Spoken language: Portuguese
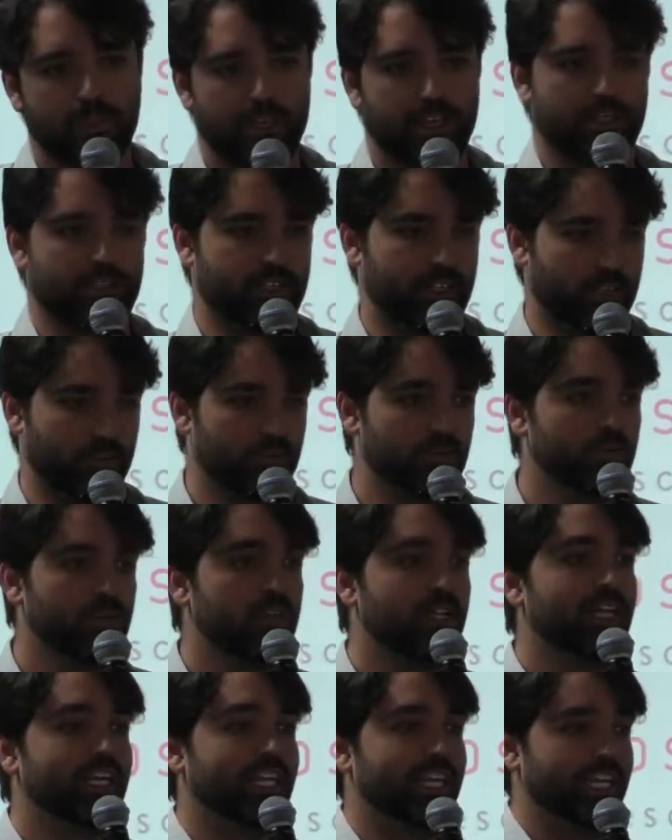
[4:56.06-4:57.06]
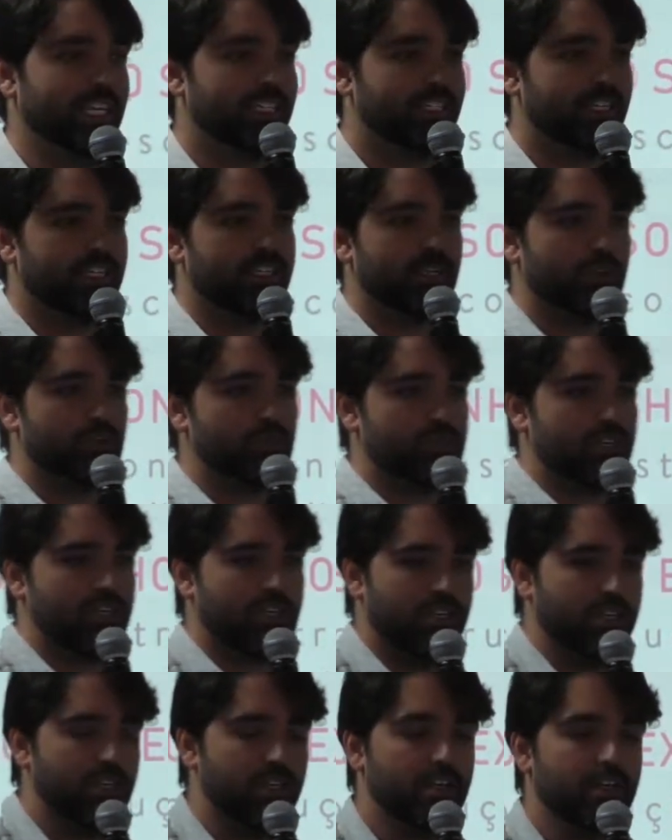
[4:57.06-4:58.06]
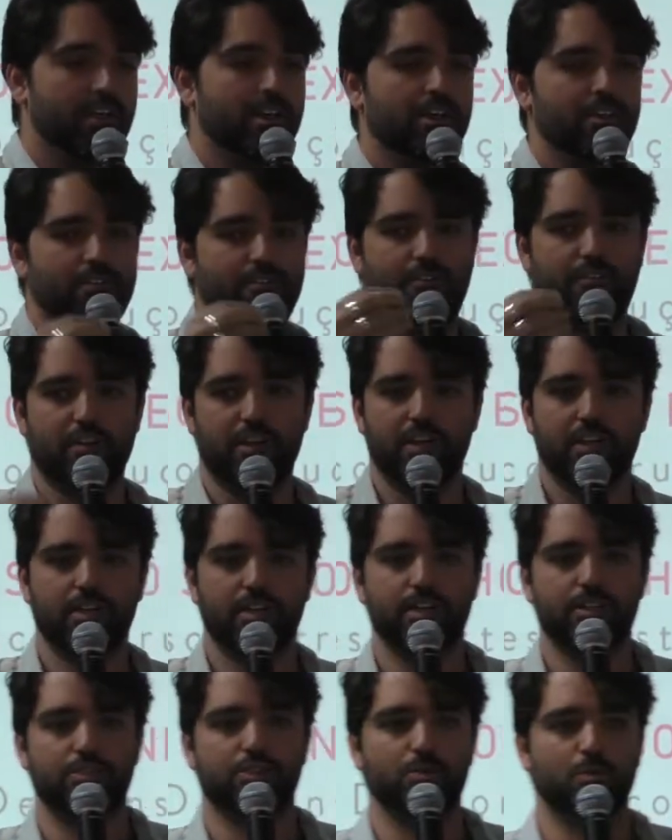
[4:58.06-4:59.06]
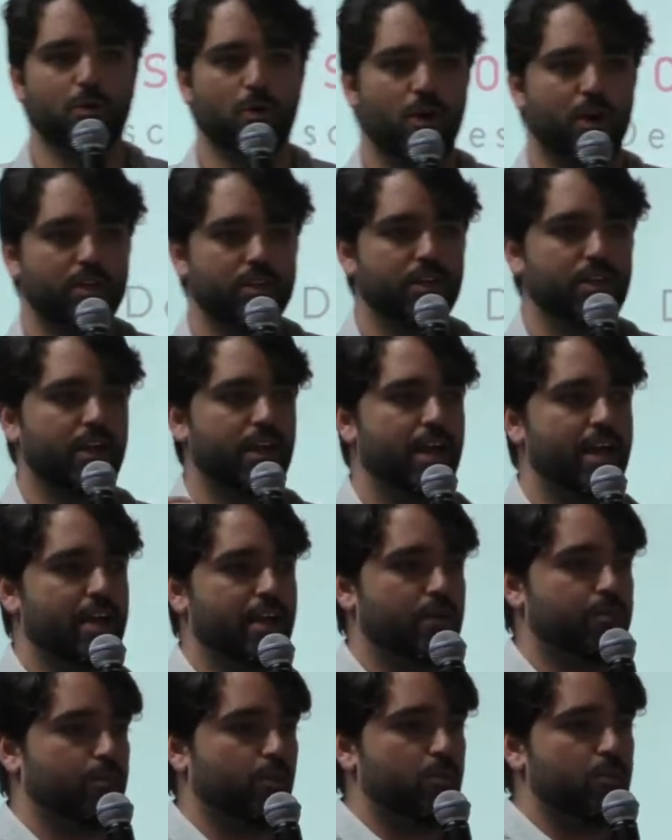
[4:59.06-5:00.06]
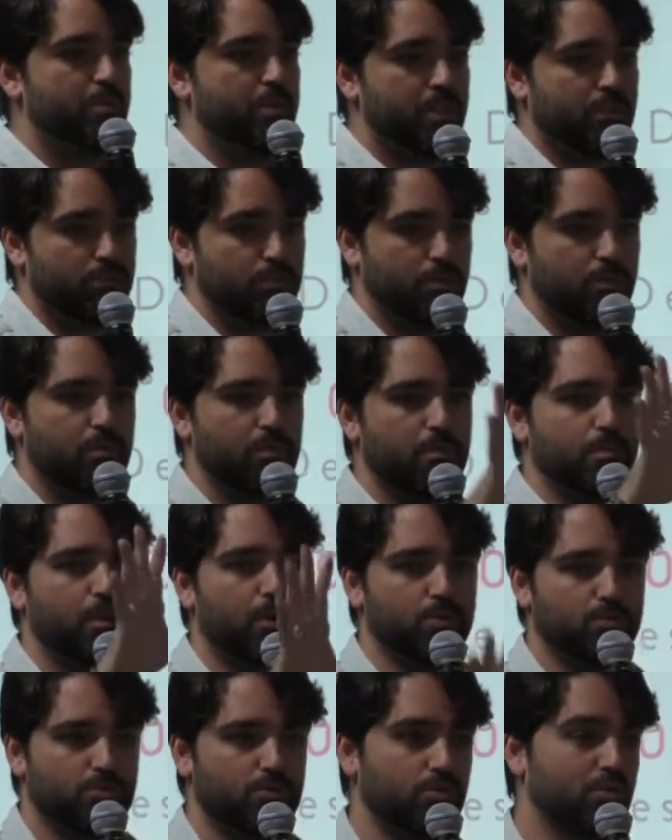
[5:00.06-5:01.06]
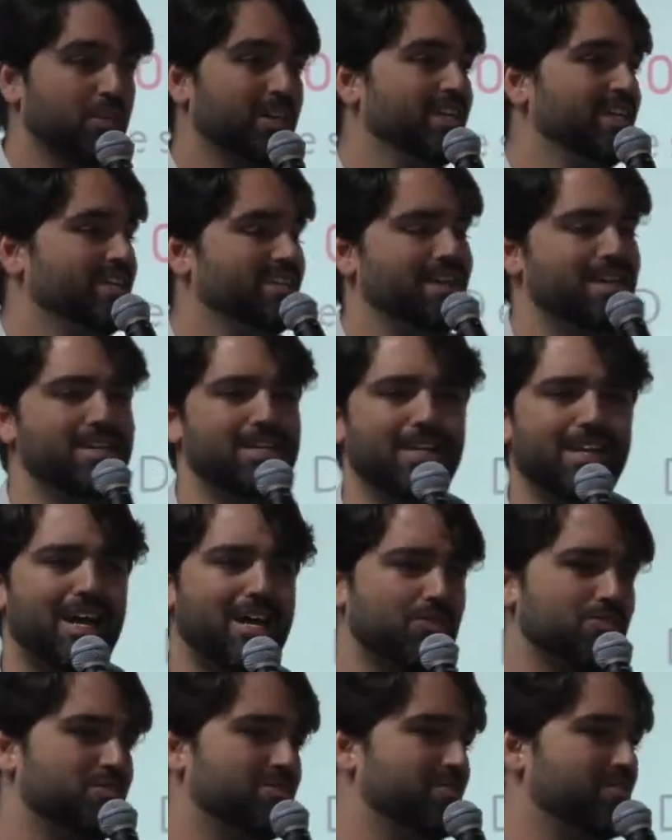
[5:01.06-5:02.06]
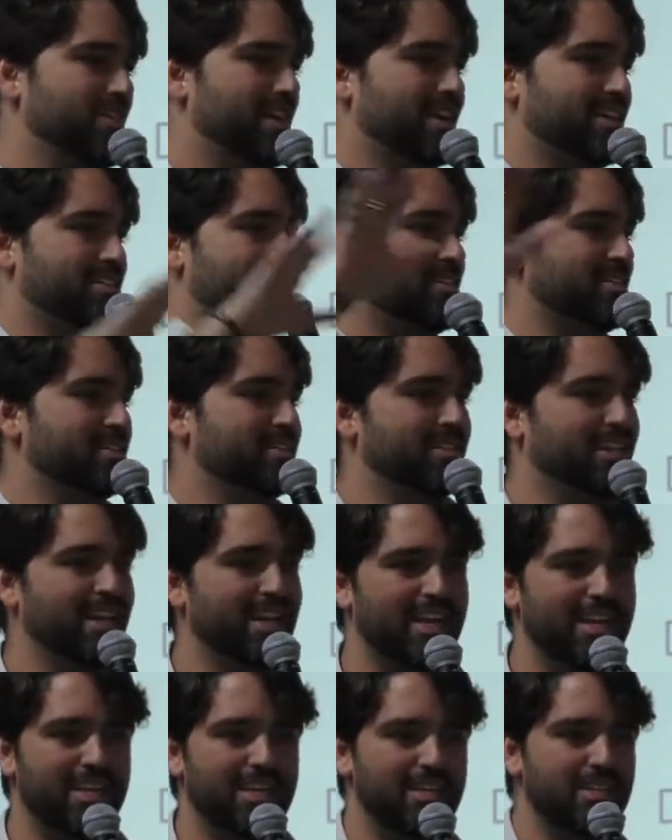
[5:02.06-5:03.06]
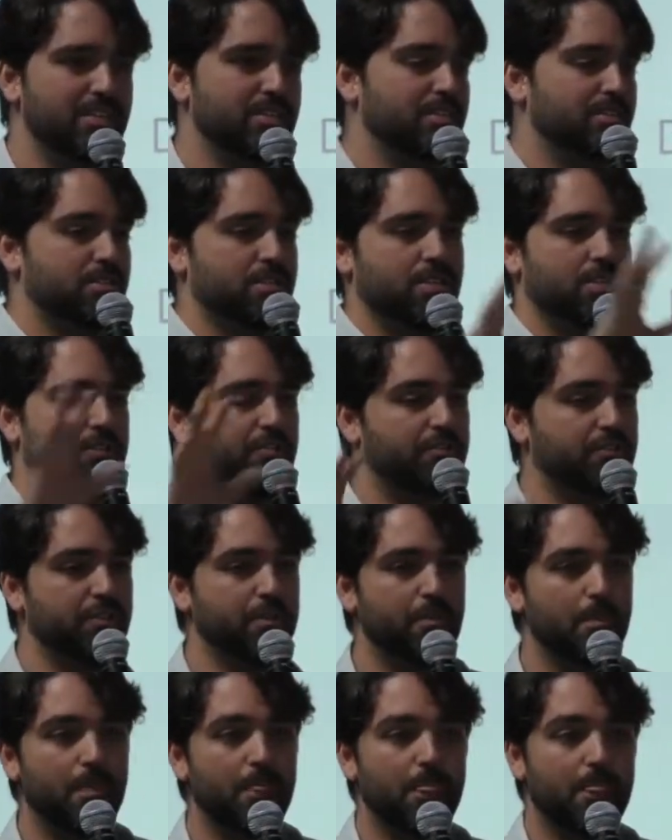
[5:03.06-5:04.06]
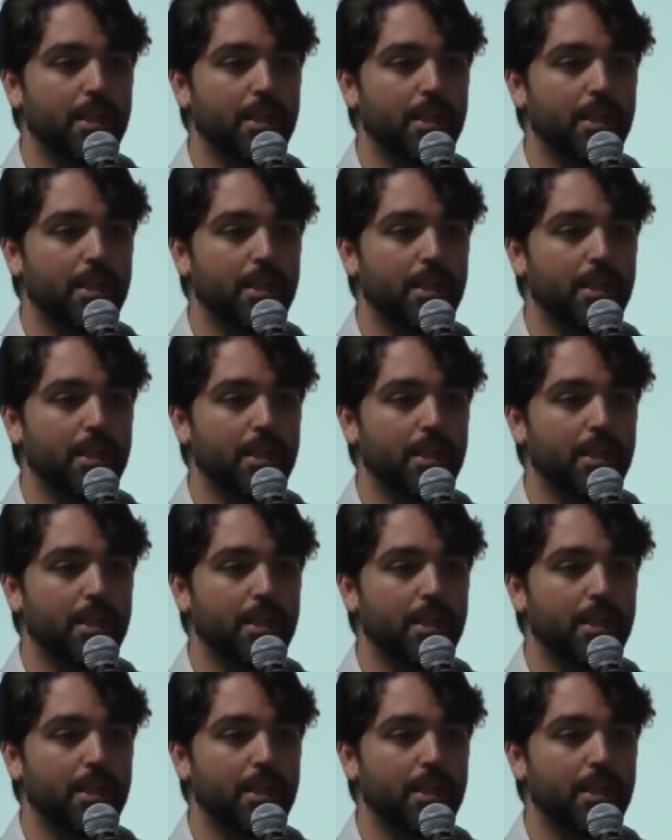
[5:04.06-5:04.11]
Então, entendeu-se que feira de moda era proibido. Ponto. E aí criaram-se várias essas leis, enfim.